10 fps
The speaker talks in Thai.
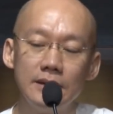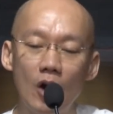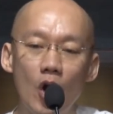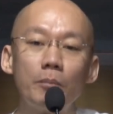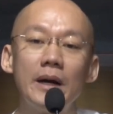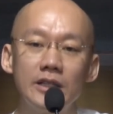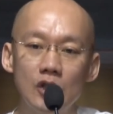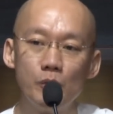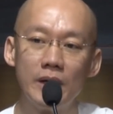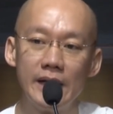อย่างออกไป
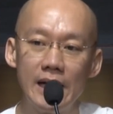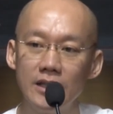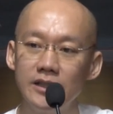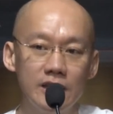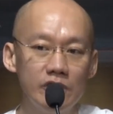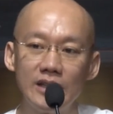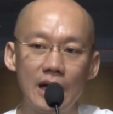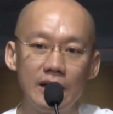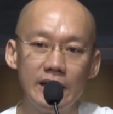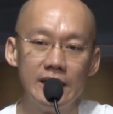เจออุบัติเหตุและเสียชีวิต
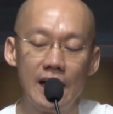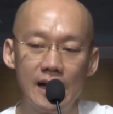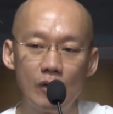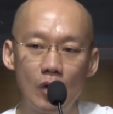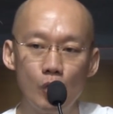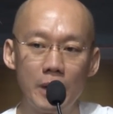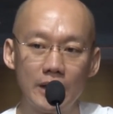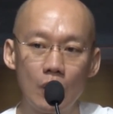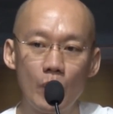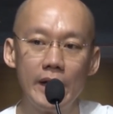ทันทีเนี่ยเรียกว่าอุ
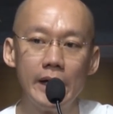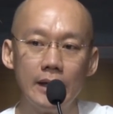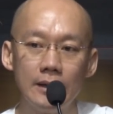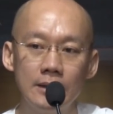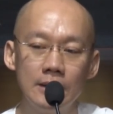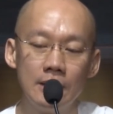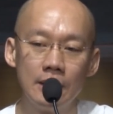ปัตวเหตุ